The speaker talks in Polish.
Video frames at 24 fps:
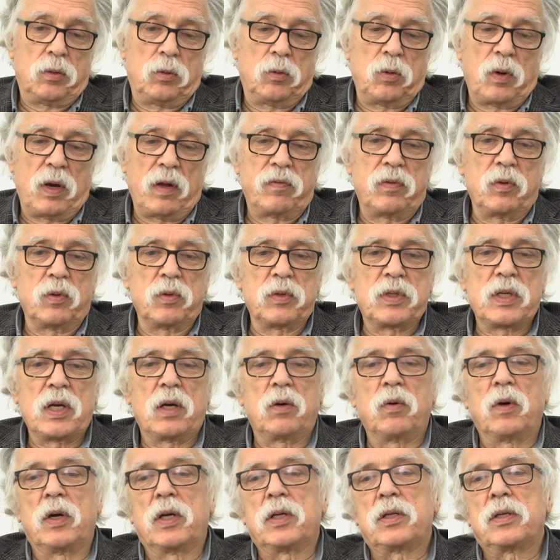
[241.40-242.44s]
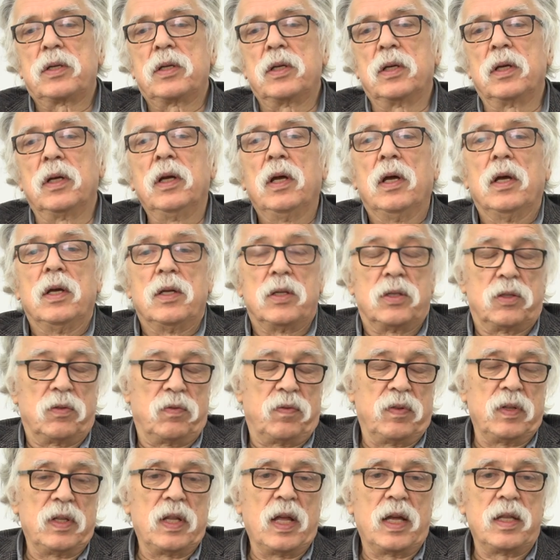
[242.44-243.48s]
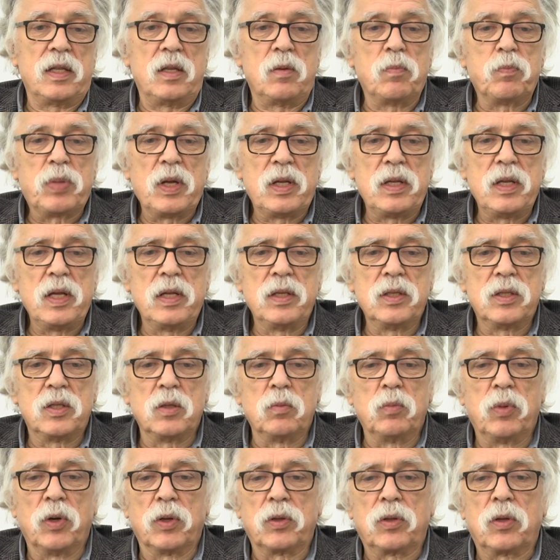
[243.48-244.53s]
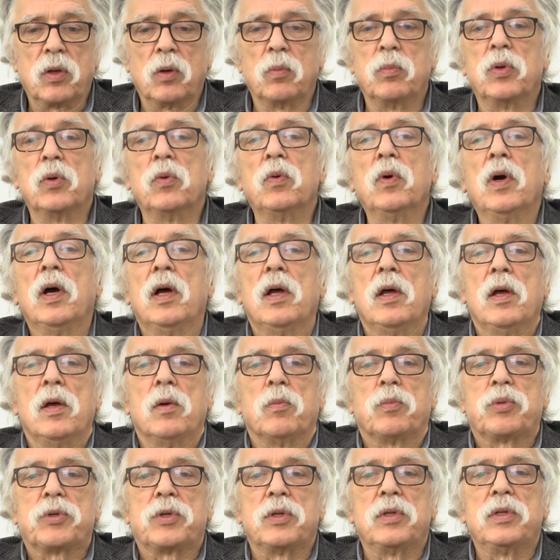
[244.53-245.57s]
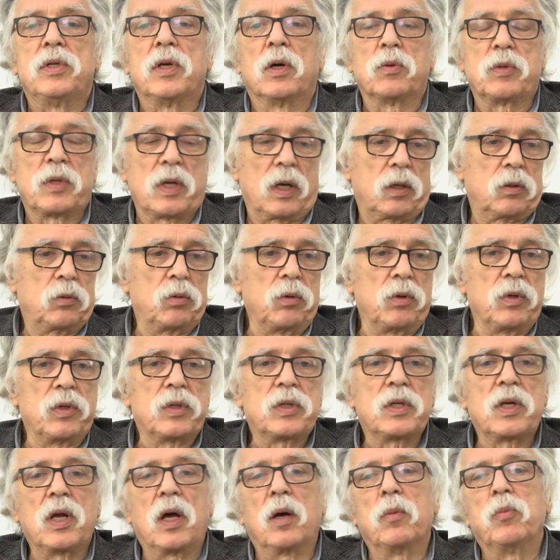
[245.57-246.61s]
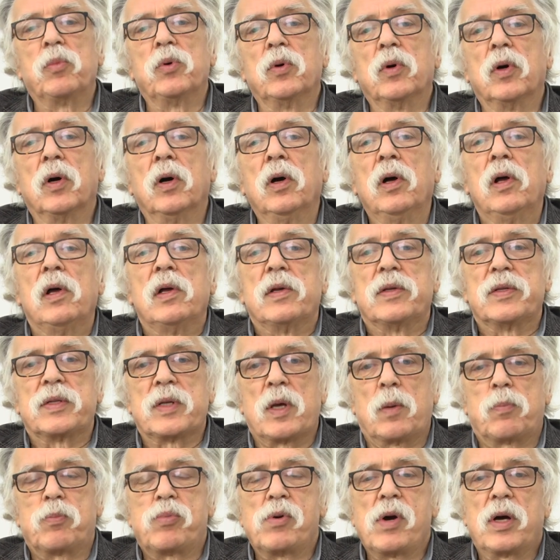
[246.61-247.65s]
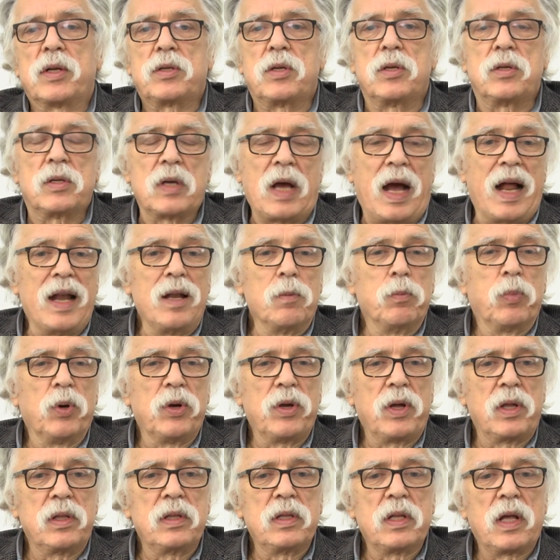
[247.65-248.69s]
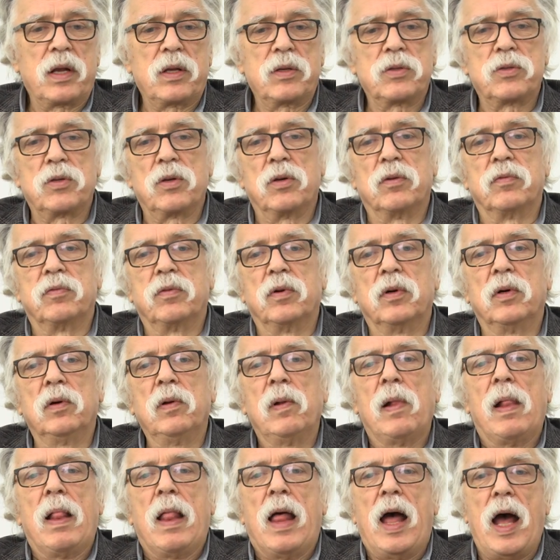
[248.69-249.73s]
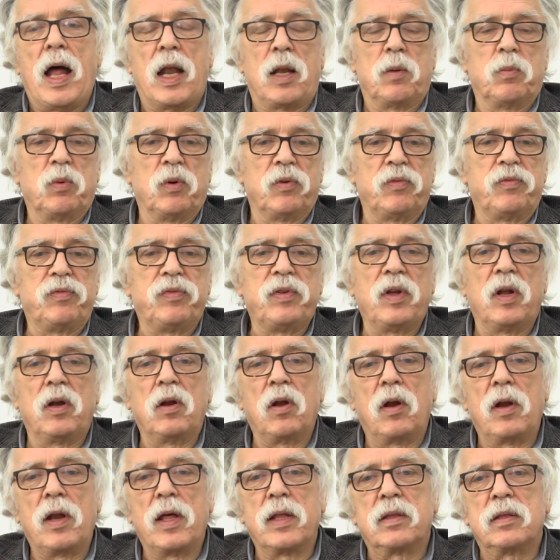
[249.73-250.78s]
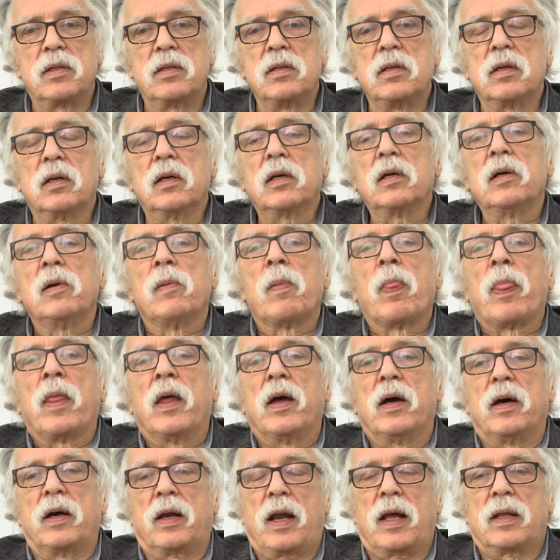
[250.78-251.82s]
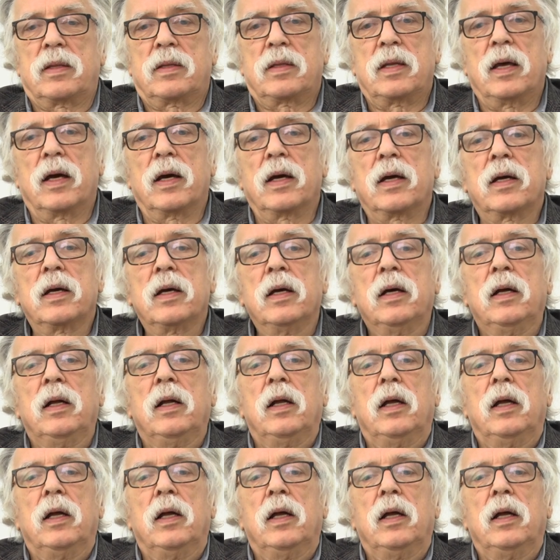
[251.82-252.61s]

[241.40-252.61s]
która wiązała się z wydaniem pieniędzy, bo to był przydział, za który trzeba było zapłacić albo jednorazowo, albo w wieloletnich ratach.